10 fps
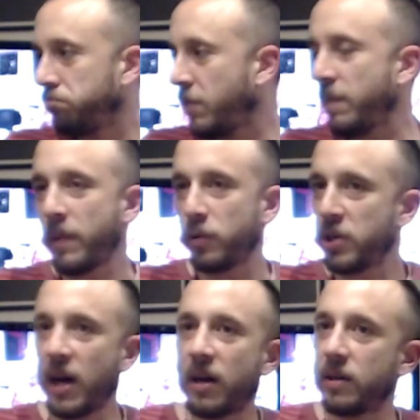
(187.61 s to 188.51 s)
L'abbiamo
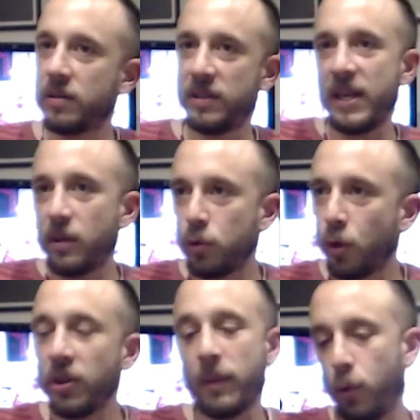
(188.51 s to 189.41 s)
già
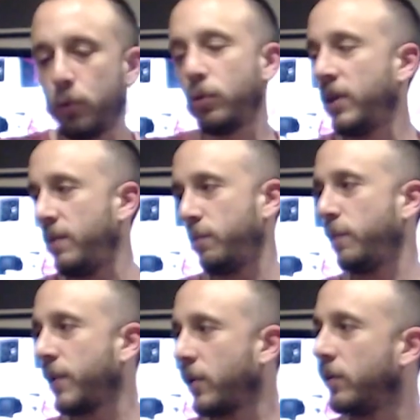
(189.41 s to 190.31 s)
detto da molto tempo
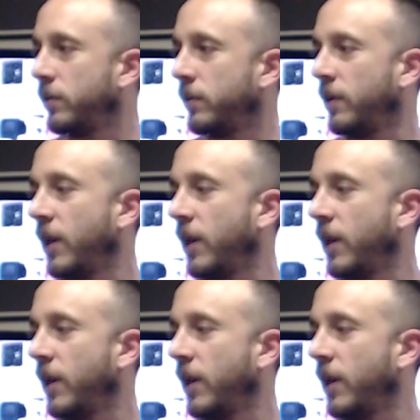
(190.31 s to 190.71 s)
però. Mm-hmm.